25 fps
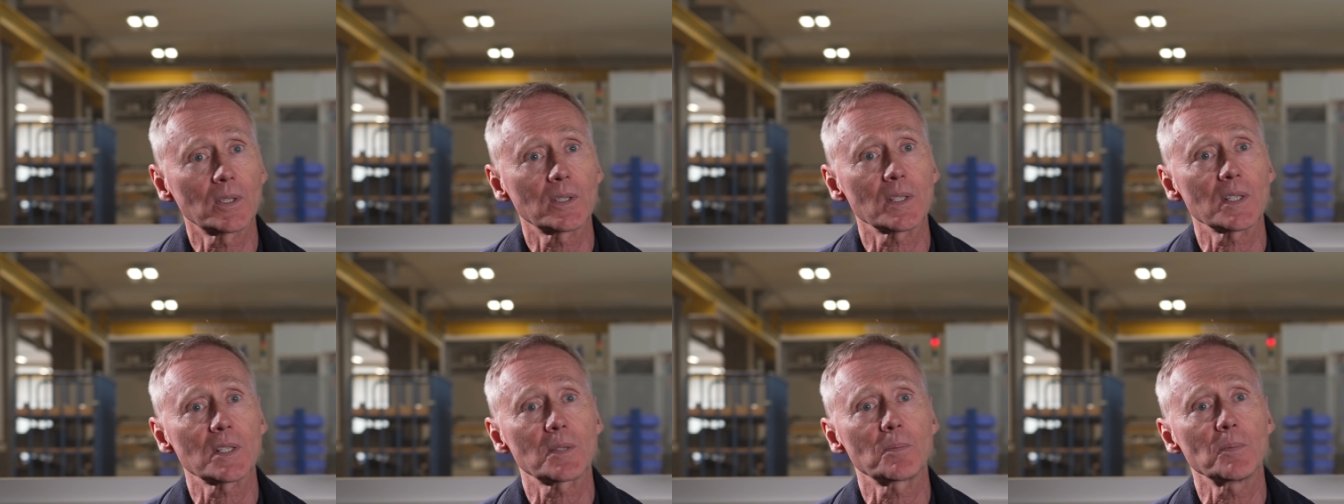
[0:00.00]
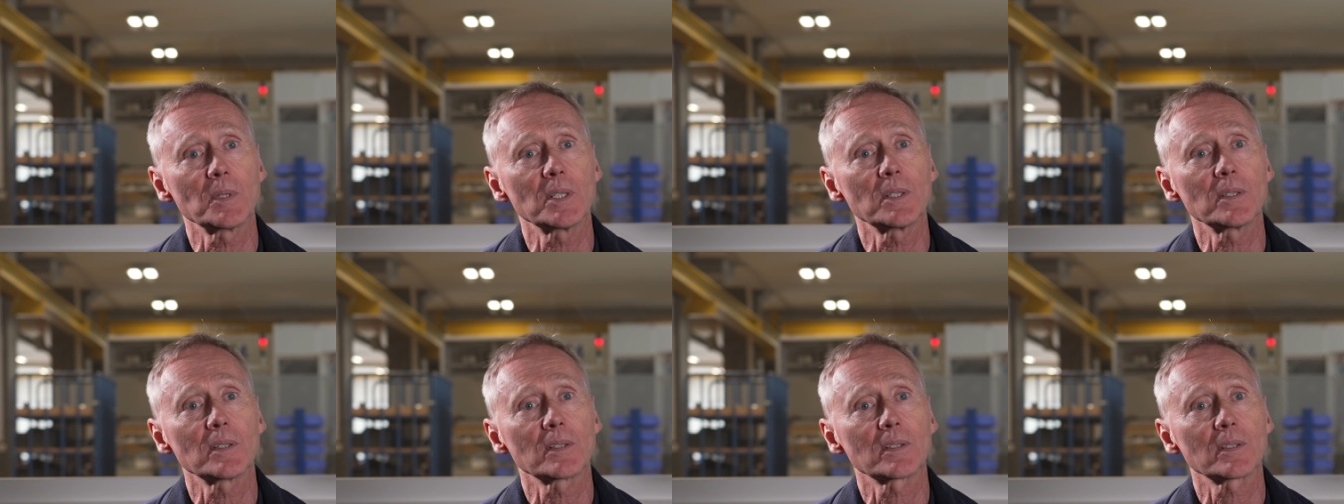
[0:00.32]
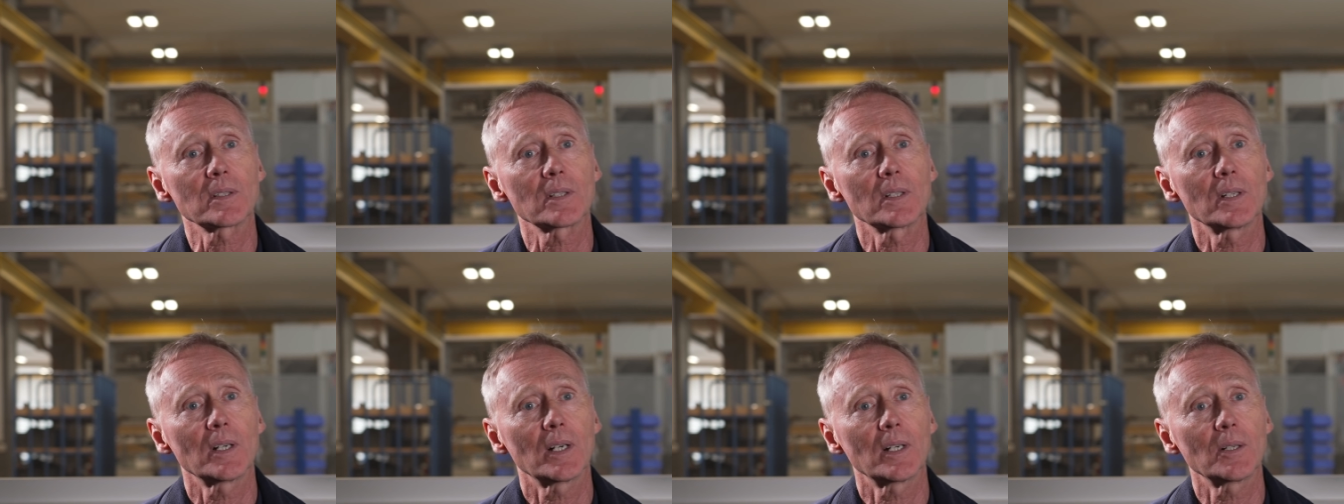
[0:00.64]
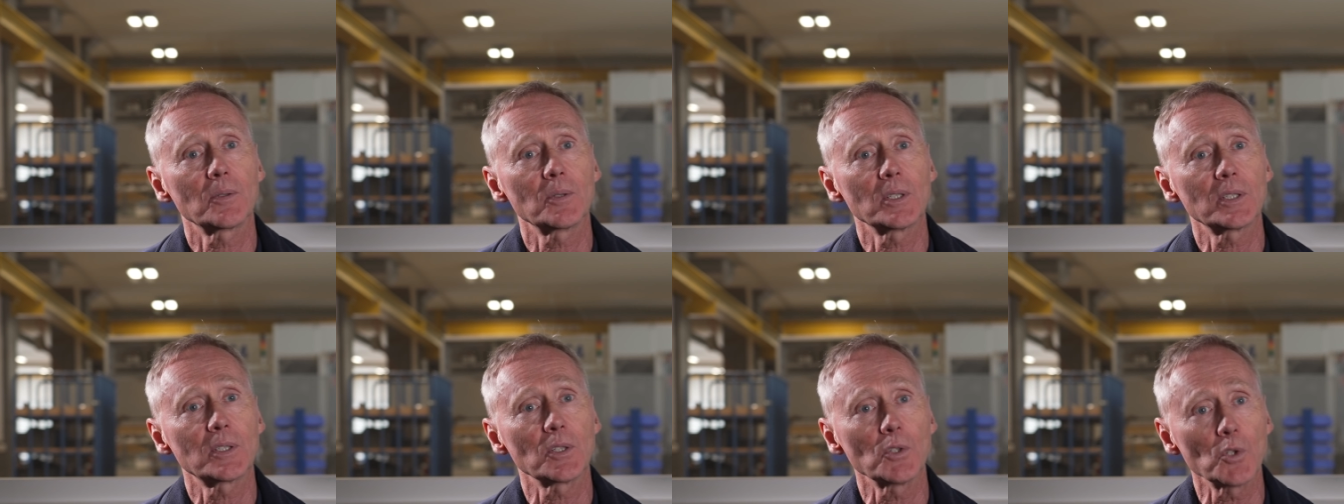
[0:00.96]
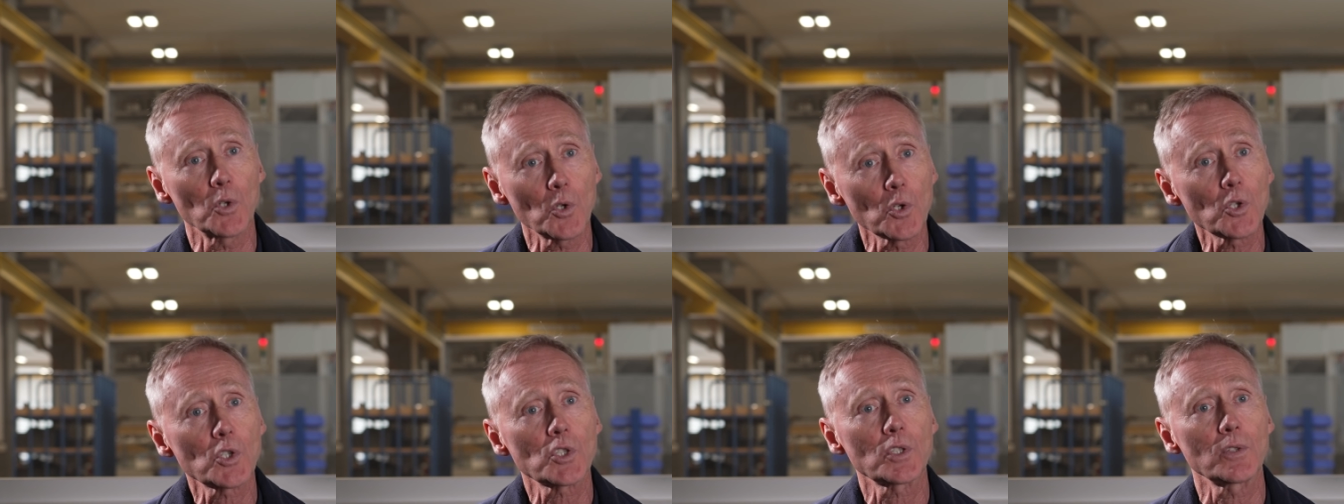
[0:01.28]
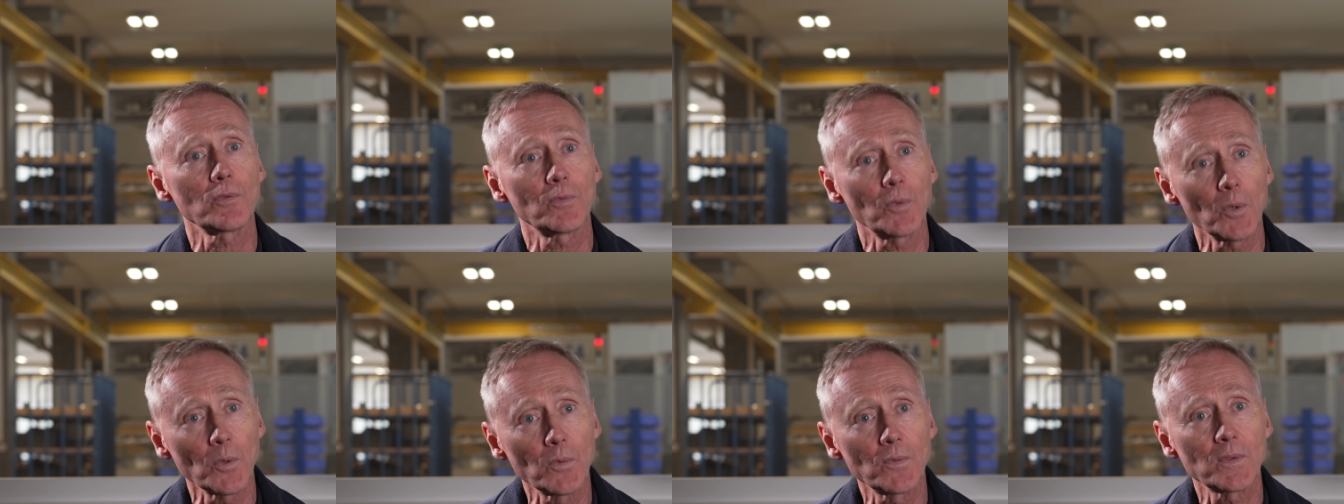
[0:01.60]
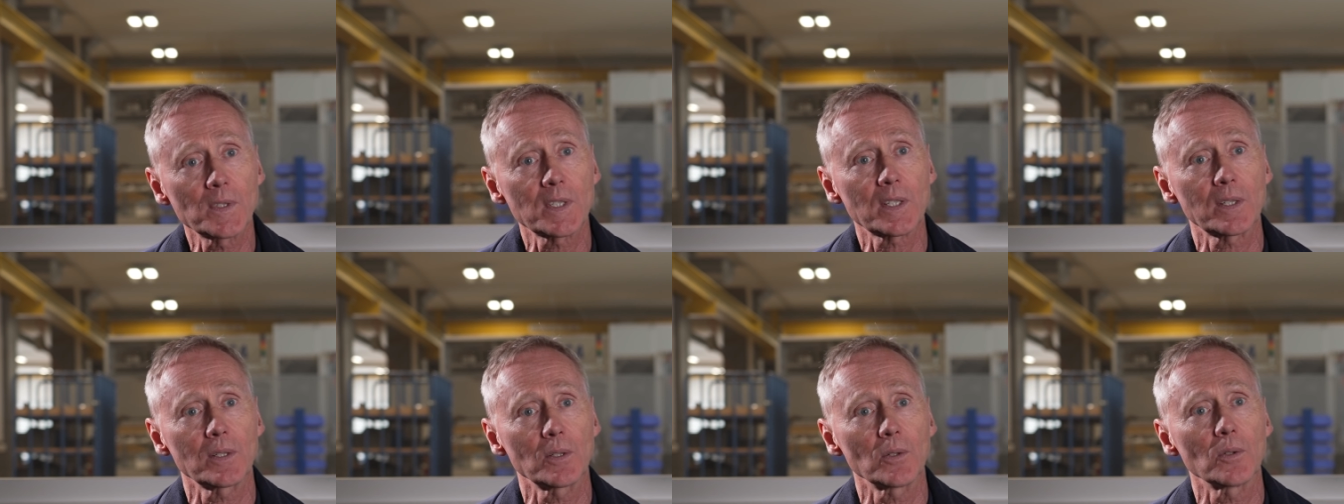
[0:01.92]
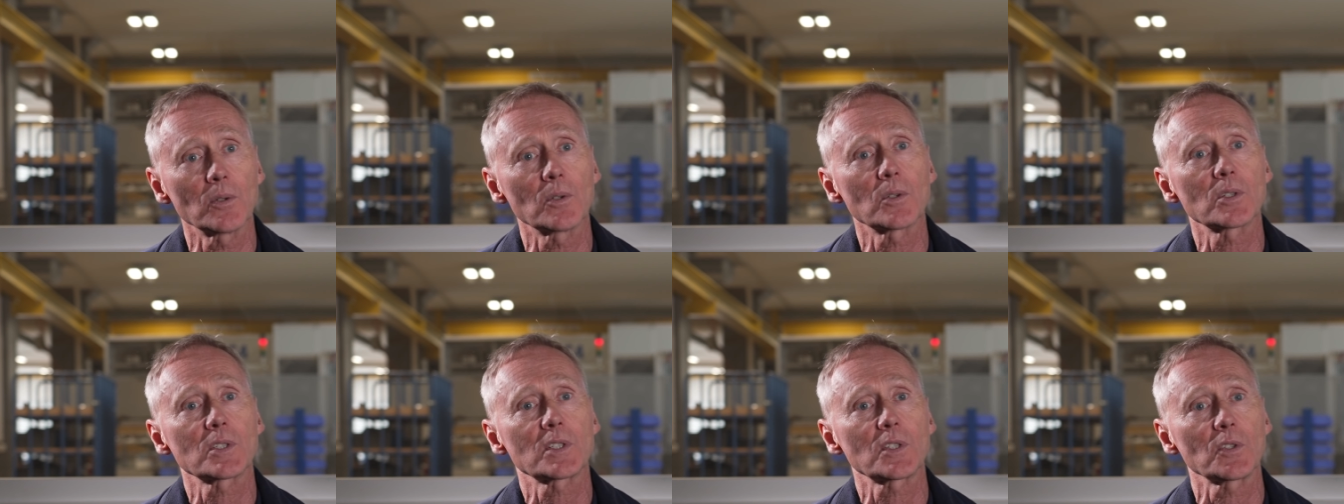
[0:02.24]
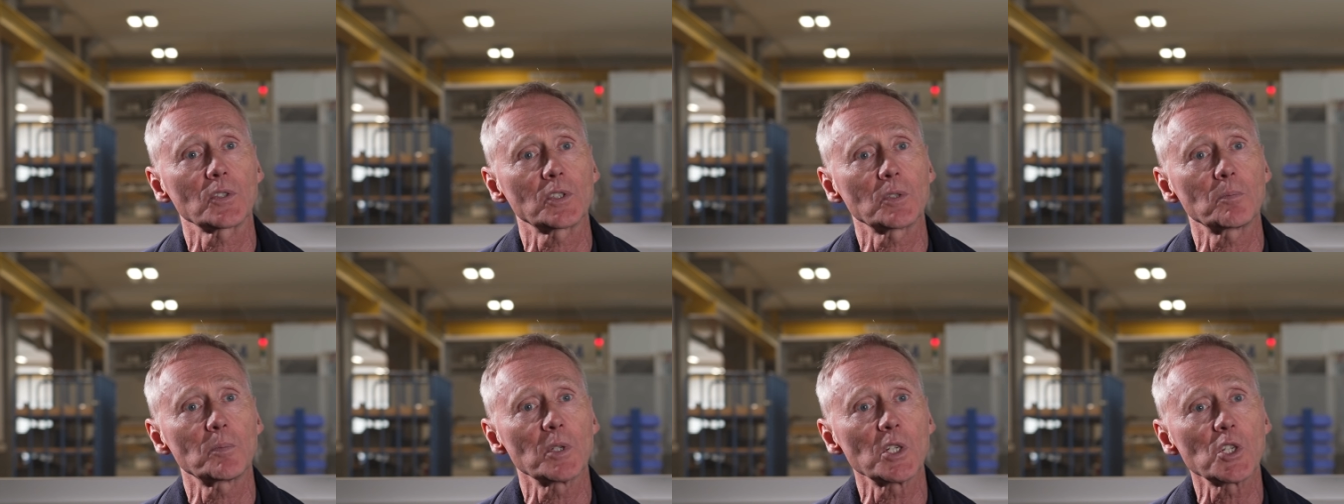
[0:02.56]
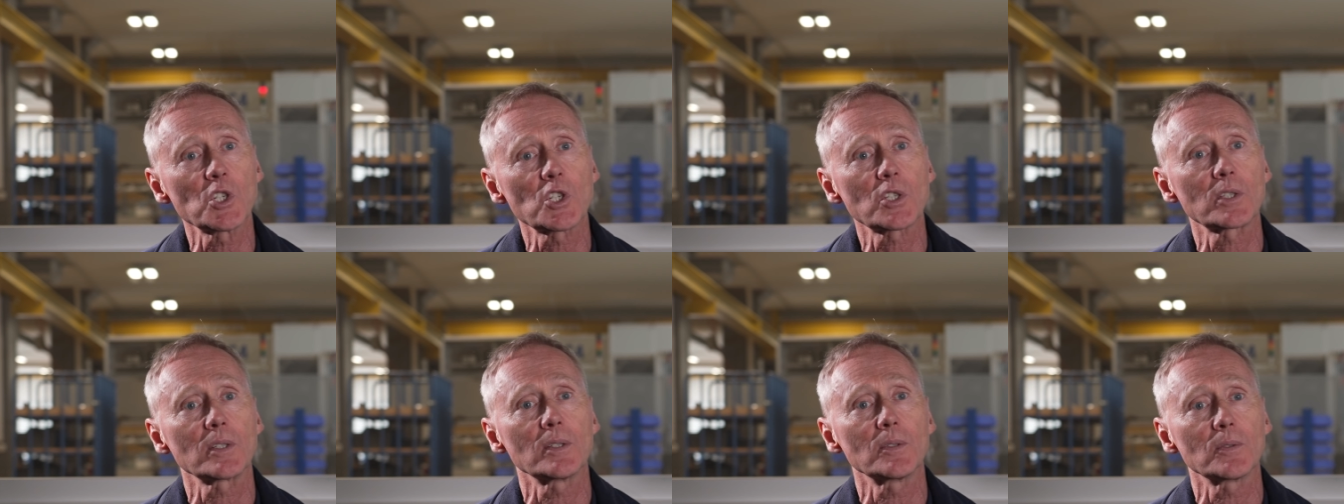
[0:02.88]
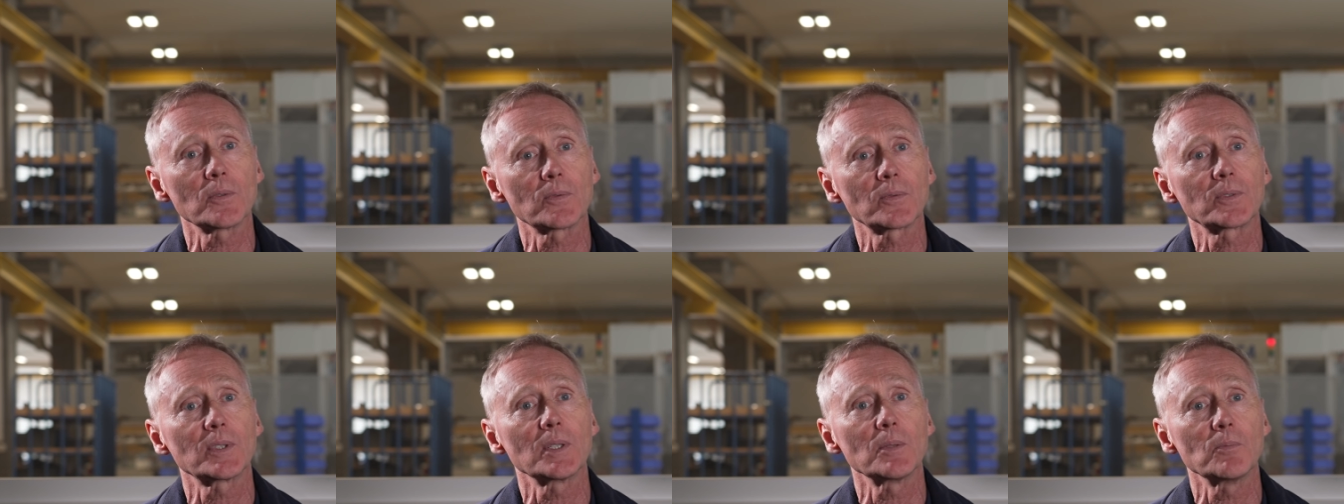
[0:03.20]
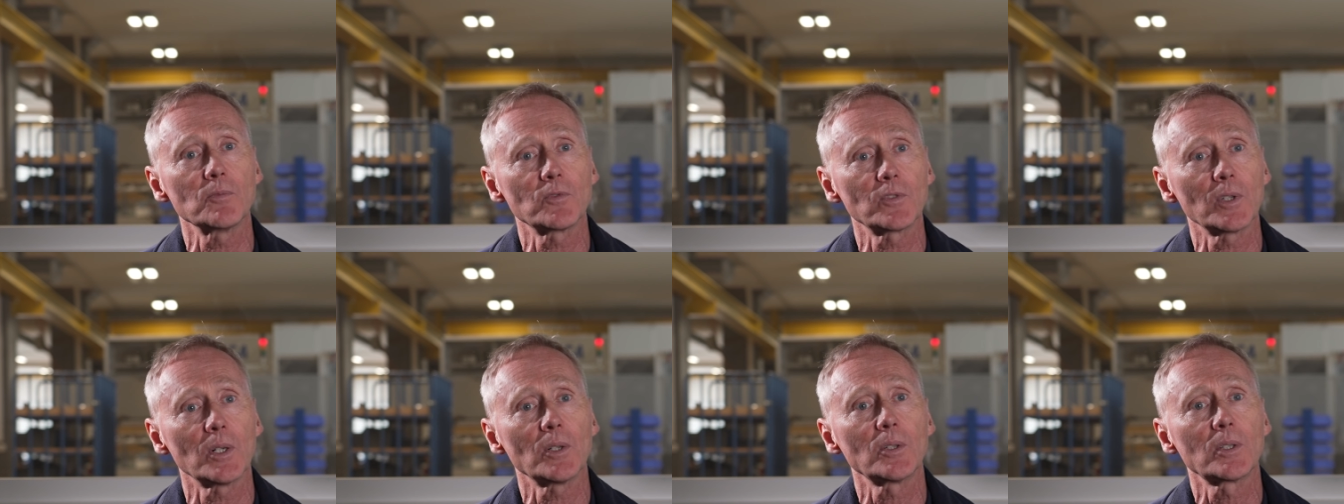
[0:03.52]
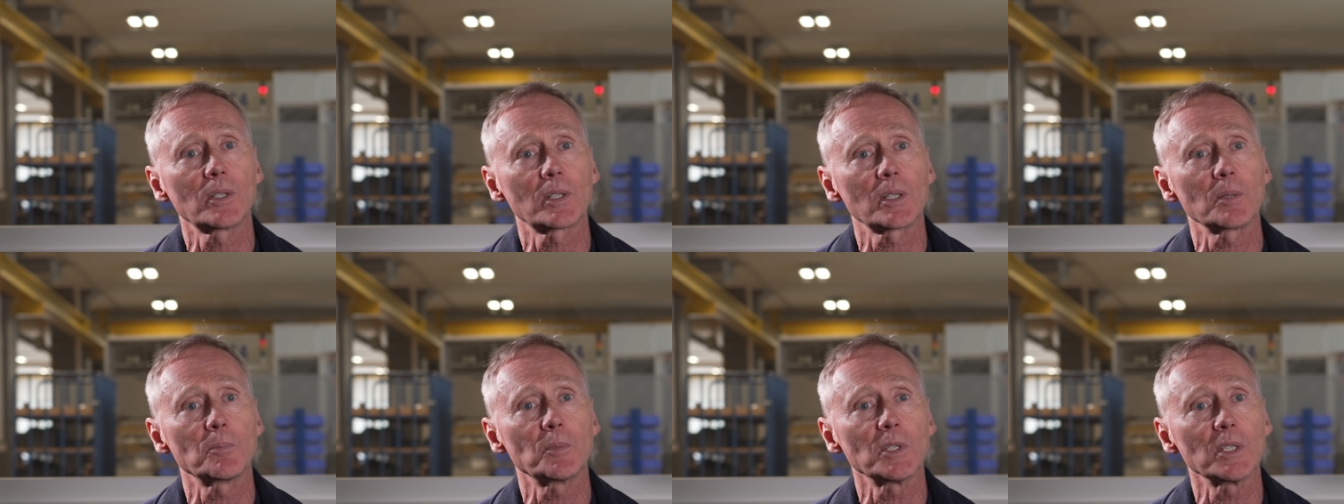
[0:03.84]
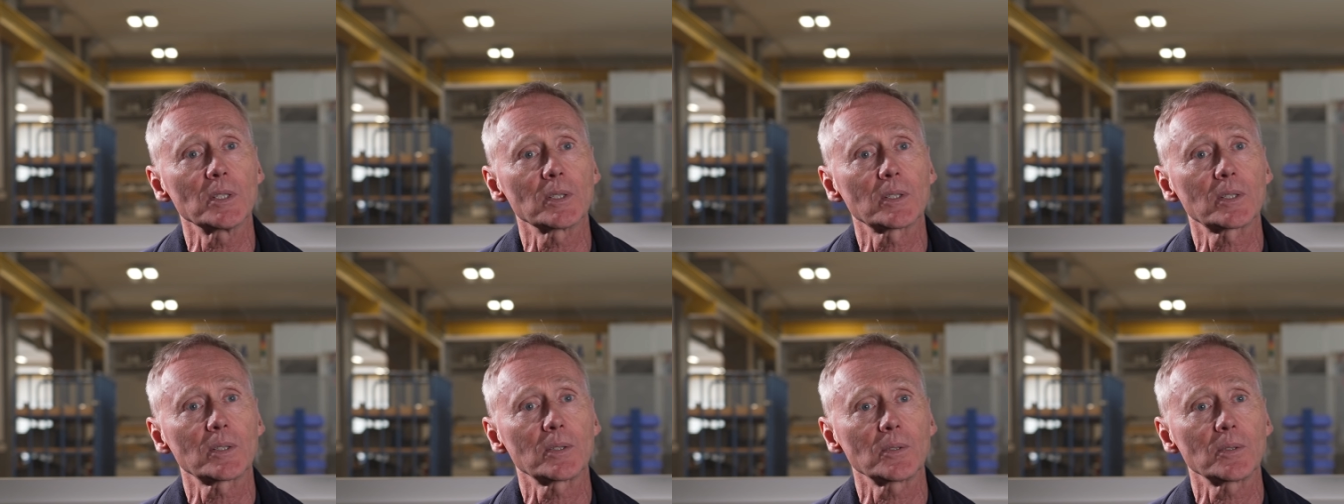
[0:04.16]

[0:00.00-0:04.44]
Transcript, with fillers: dass wir auch in den nächsten 50 Jahren zu den Besten auf dem Fachgebiet